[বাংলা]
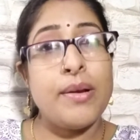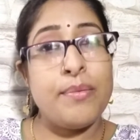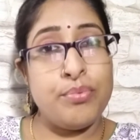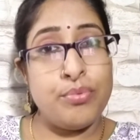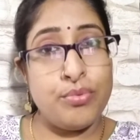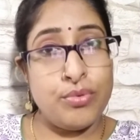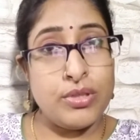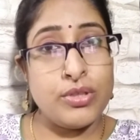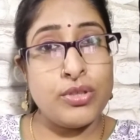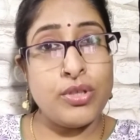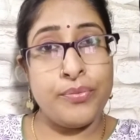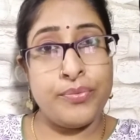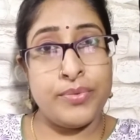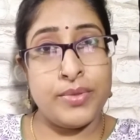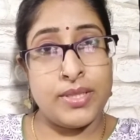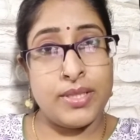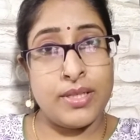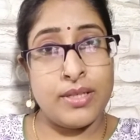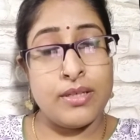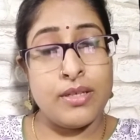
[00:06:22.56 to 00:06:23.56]
পুলিশ
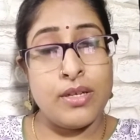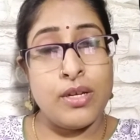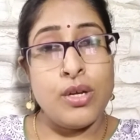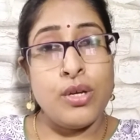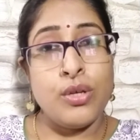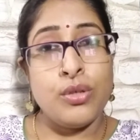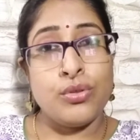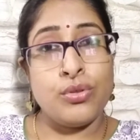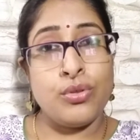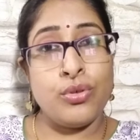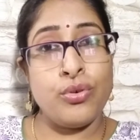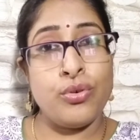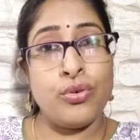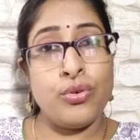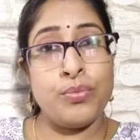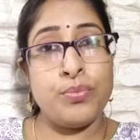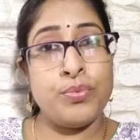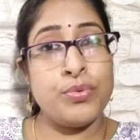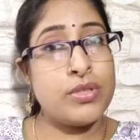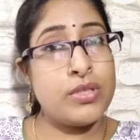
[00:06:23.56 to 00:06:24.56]
অফিসার তো
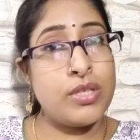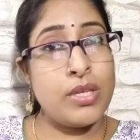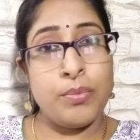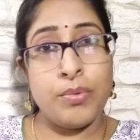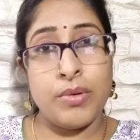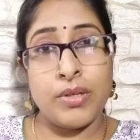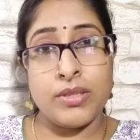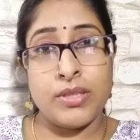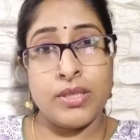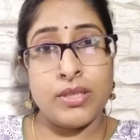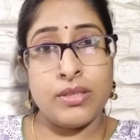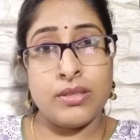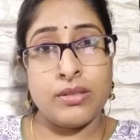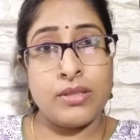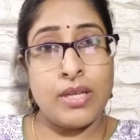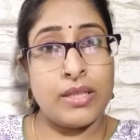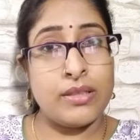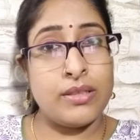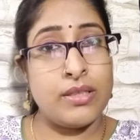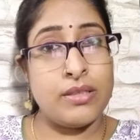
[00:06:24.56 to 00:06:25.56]
বুঝতেই পারছেন
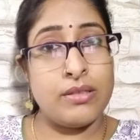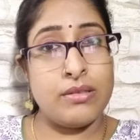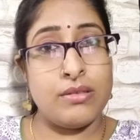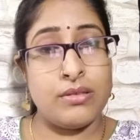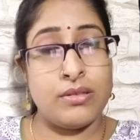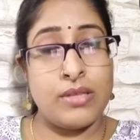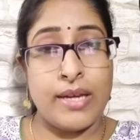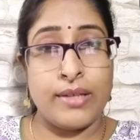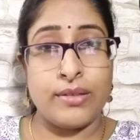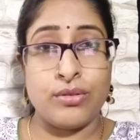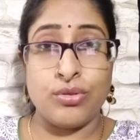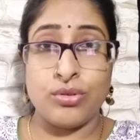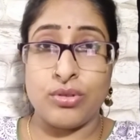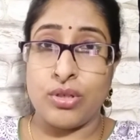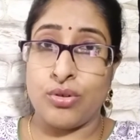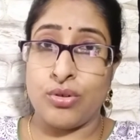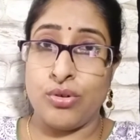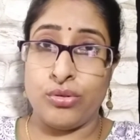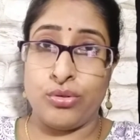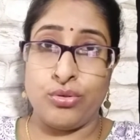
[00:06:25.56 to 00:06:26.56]
তাদের দায়িত্বটা
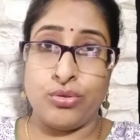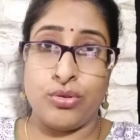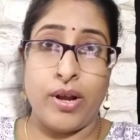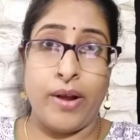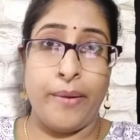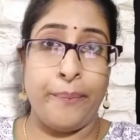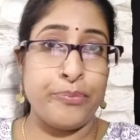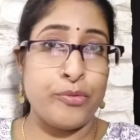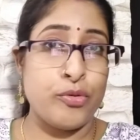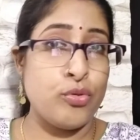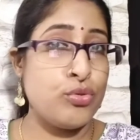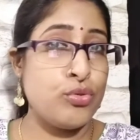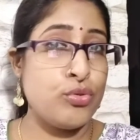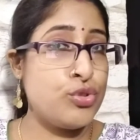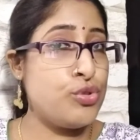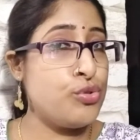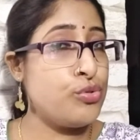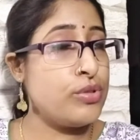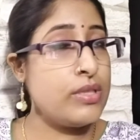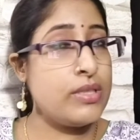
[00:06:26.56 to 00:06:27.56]
কতটা কোনো
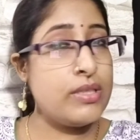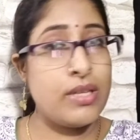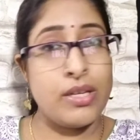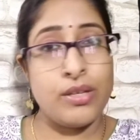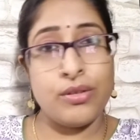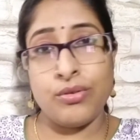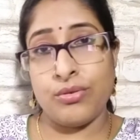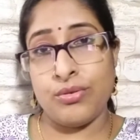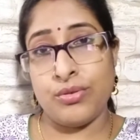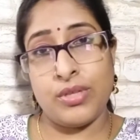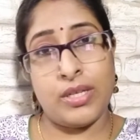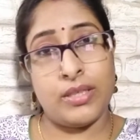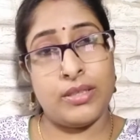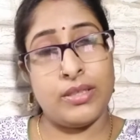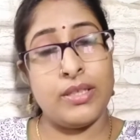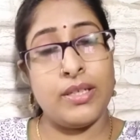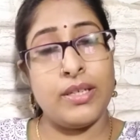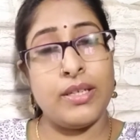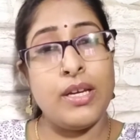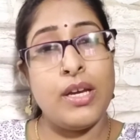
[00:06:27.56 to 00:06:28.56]
ছুটি নেই কোনো ছাটা
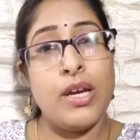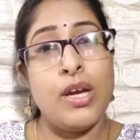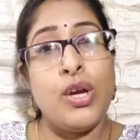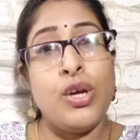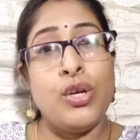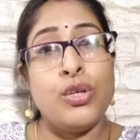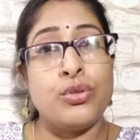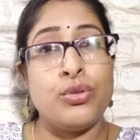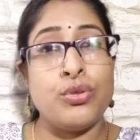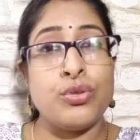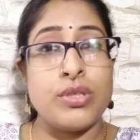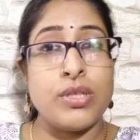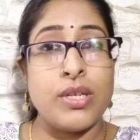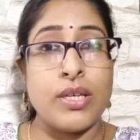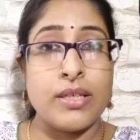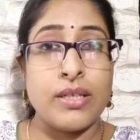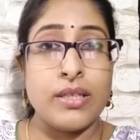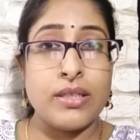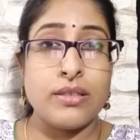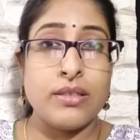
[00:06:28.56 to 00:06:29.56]
নেই তো
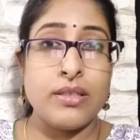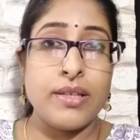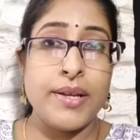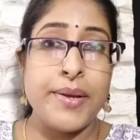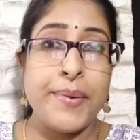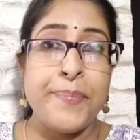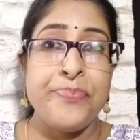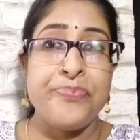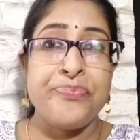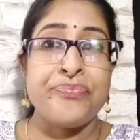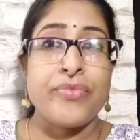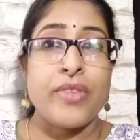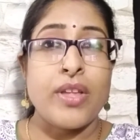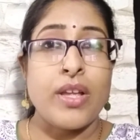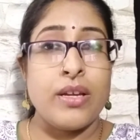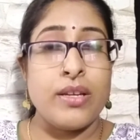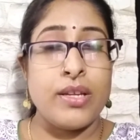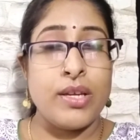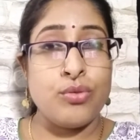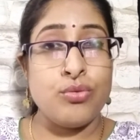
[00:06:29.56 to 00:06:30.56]
সেক্ষেত্রে
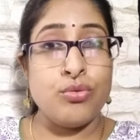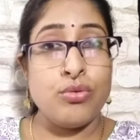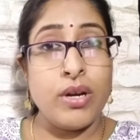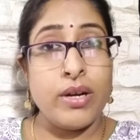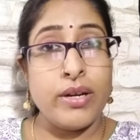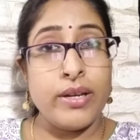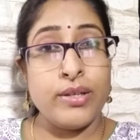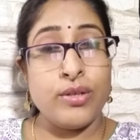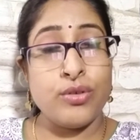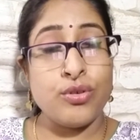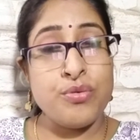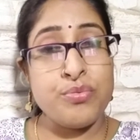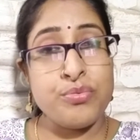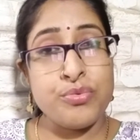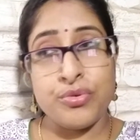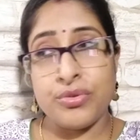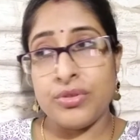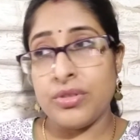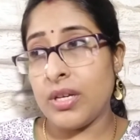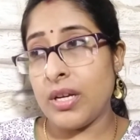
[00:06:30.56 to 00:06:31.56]
এইগুলো এইরকম
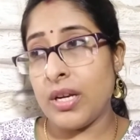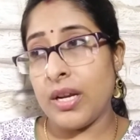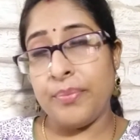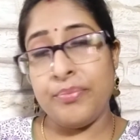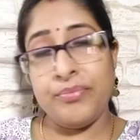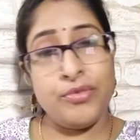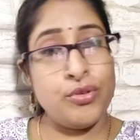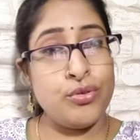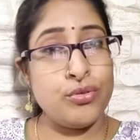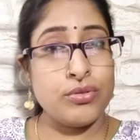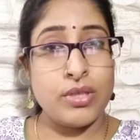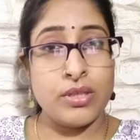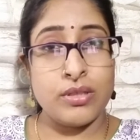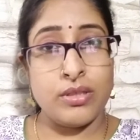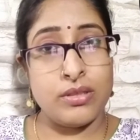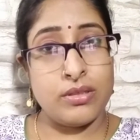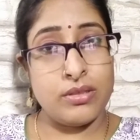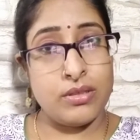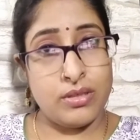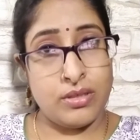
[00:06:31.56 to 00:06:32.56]
শরীর খারাপ নিয়েও
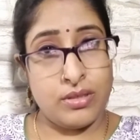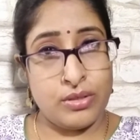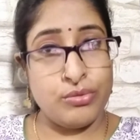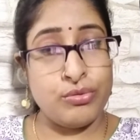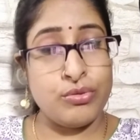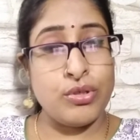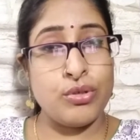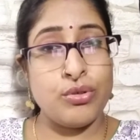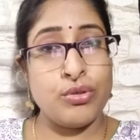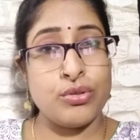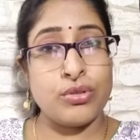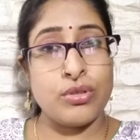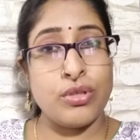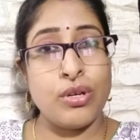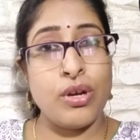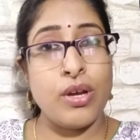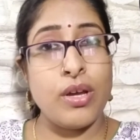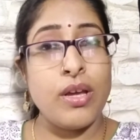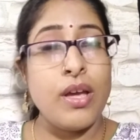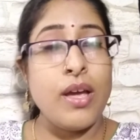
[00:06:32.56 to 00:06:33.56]
তাদের ডিউটি করতে
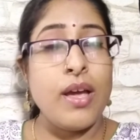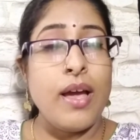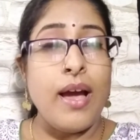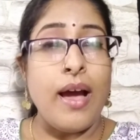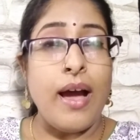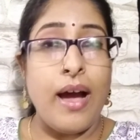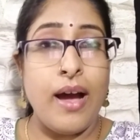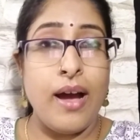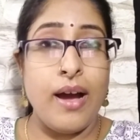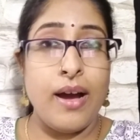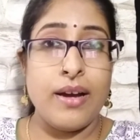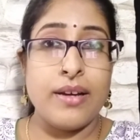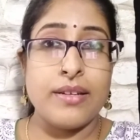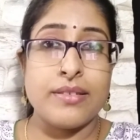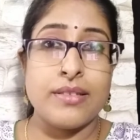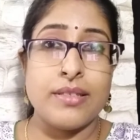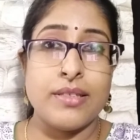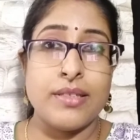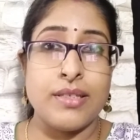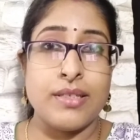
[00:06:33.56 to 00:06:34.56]
হয় আর
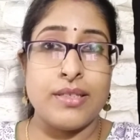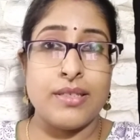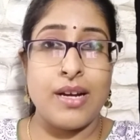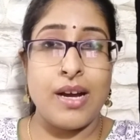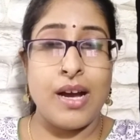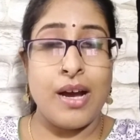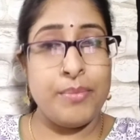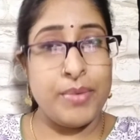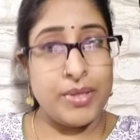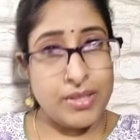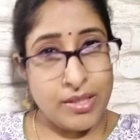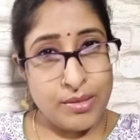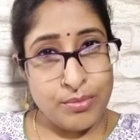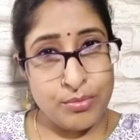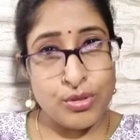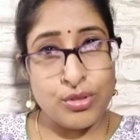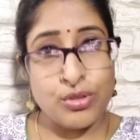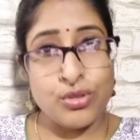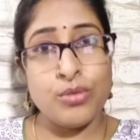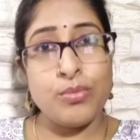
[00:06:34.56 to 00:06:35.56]
আমাদের
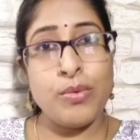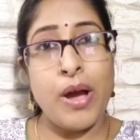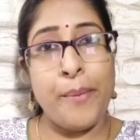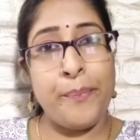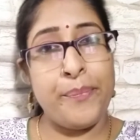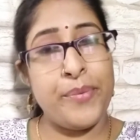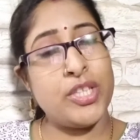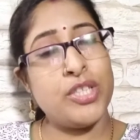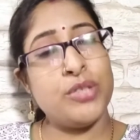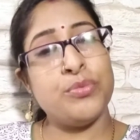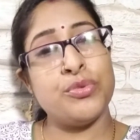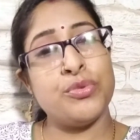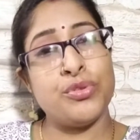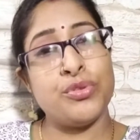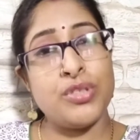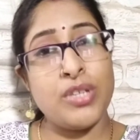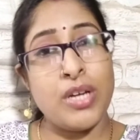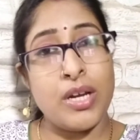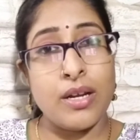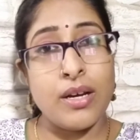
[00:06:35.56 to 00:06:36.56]
মতো বা আপনাদের মতো
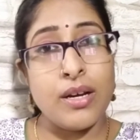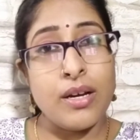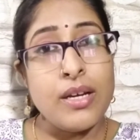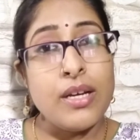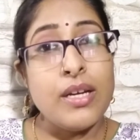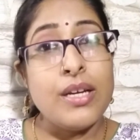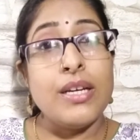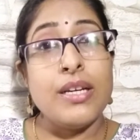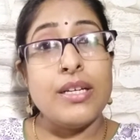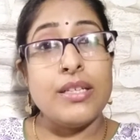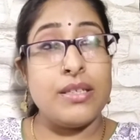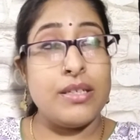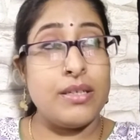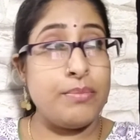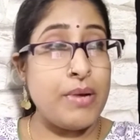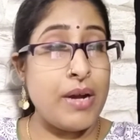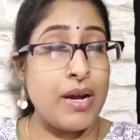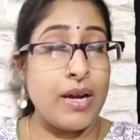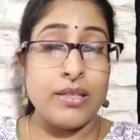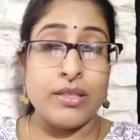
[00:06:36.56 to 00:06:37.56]
যারা
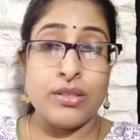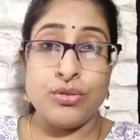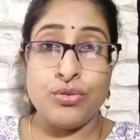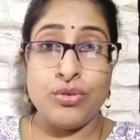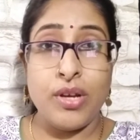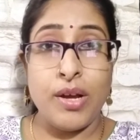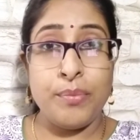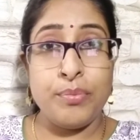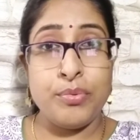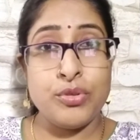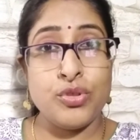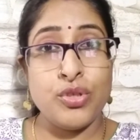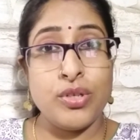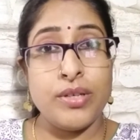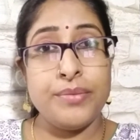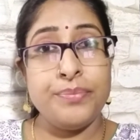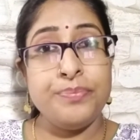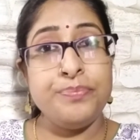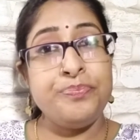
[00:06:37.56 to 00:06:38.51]
বাঙালি দুর্গাপুজোয়